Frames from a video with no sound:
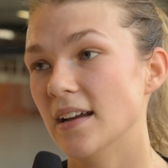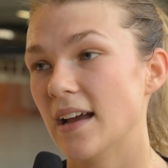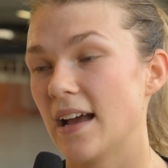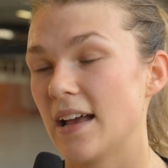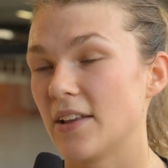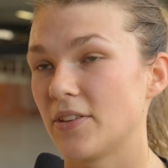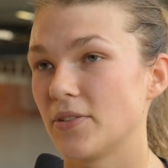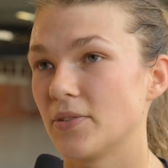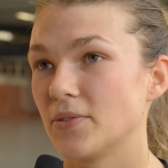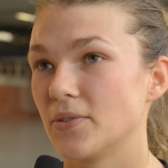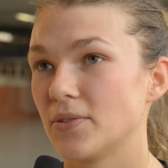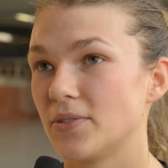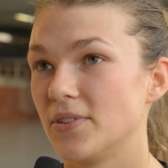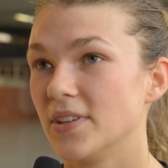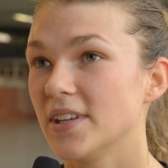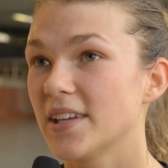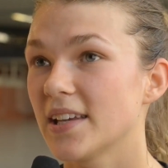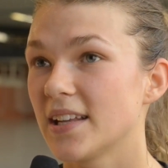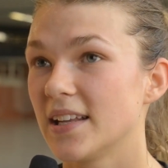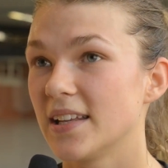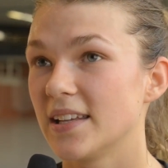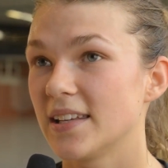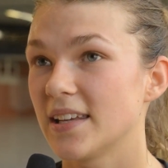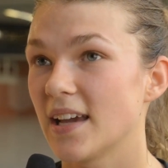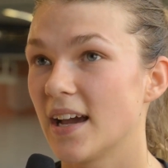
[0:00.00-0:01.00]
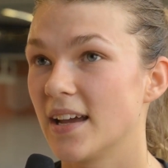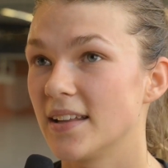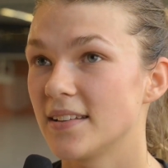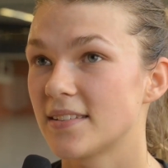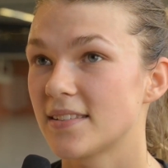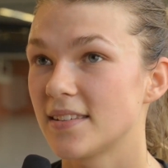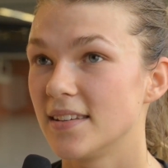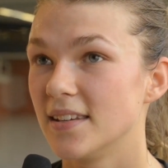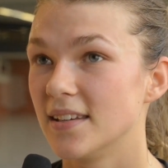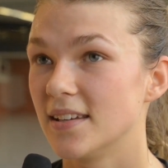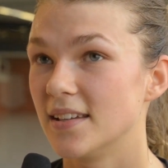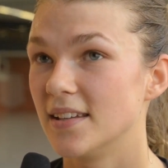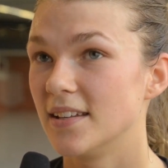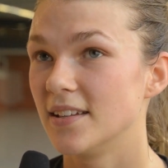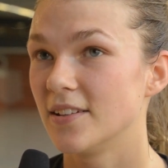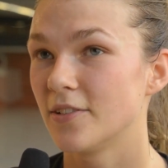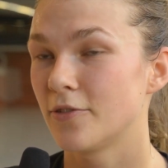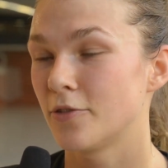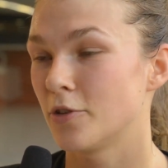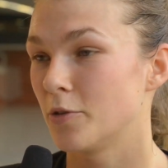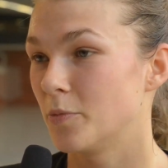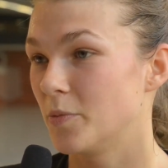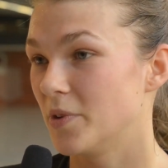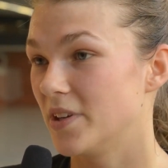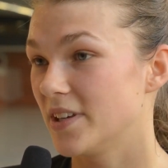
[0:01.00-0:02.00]
Also sicherlich ein Ziel
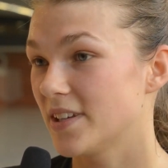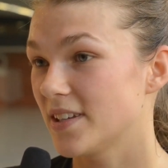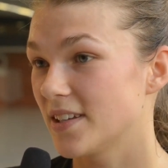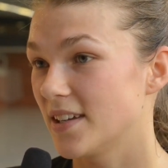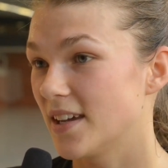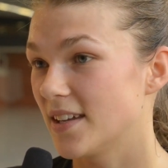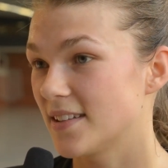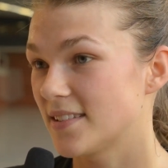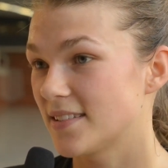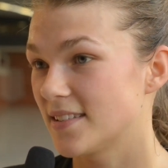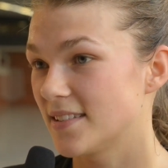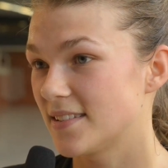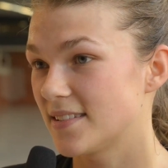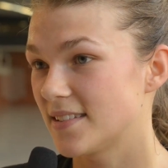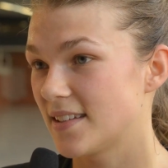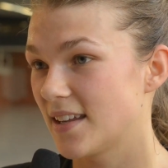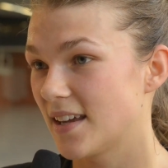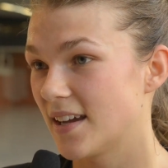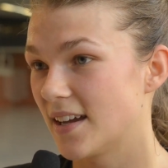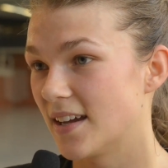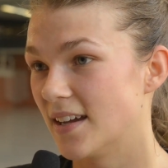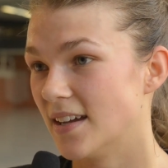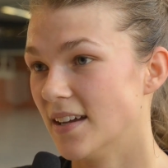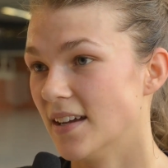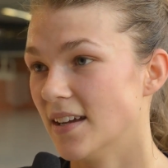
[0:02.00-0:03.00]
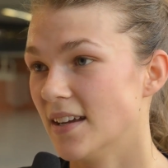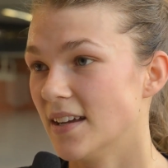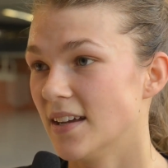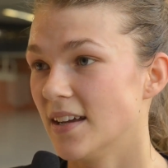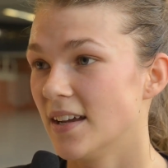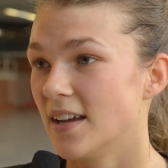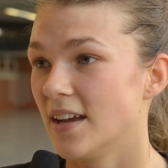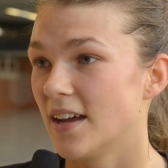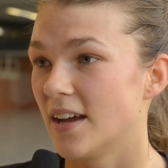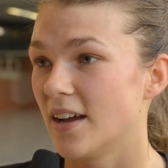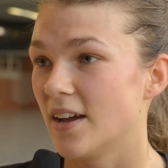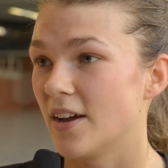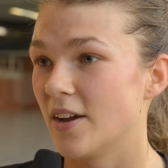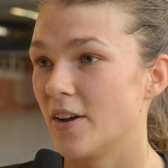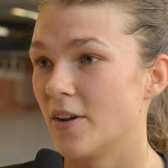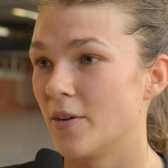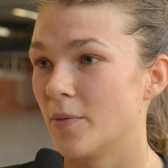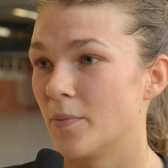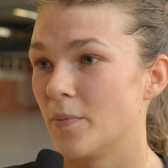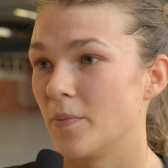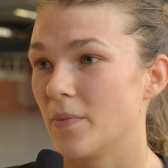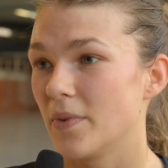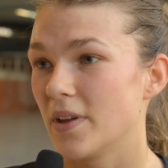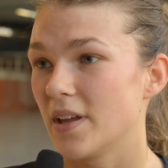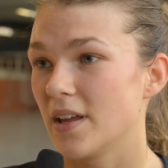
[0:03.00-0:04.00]
für mich jetzt ist der
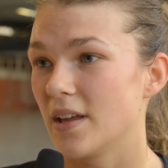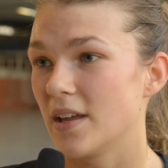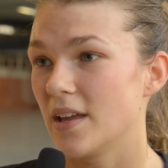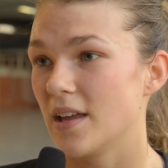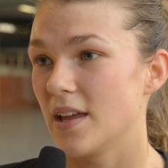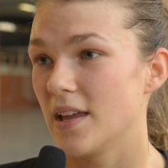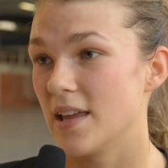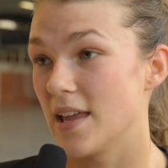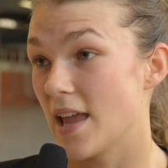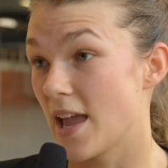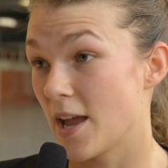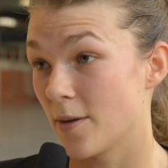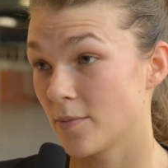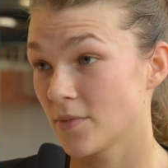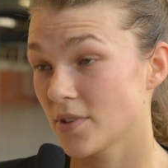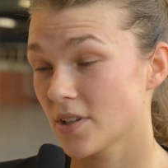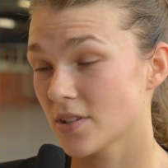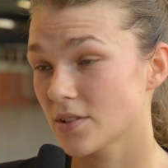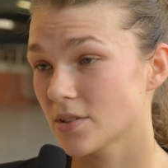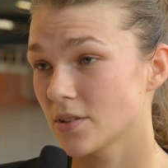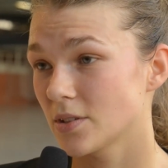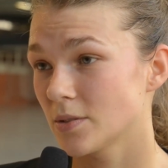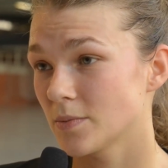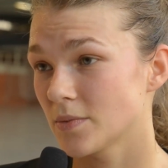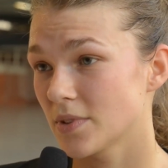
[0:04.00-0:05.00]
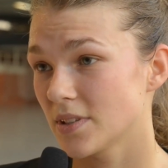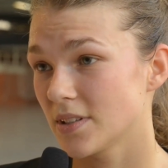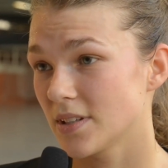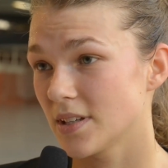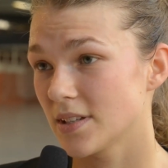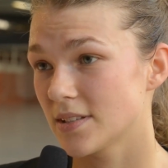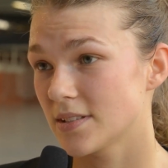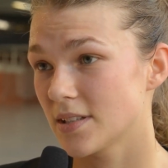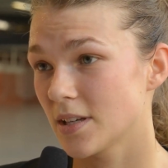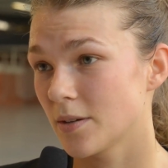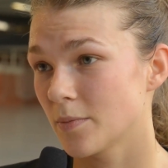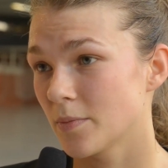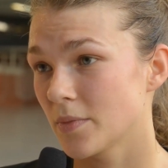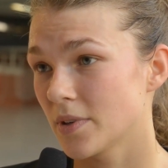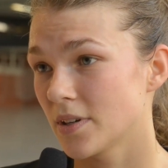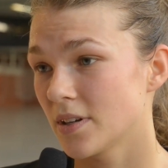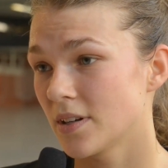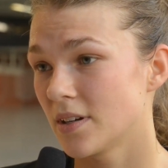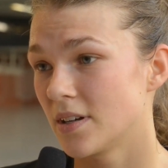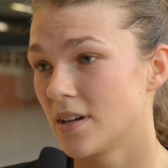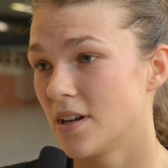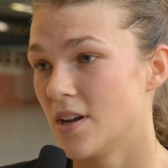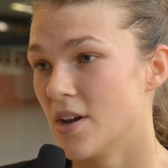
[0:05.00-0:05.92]
ähm, EM, das kommt im Dezember.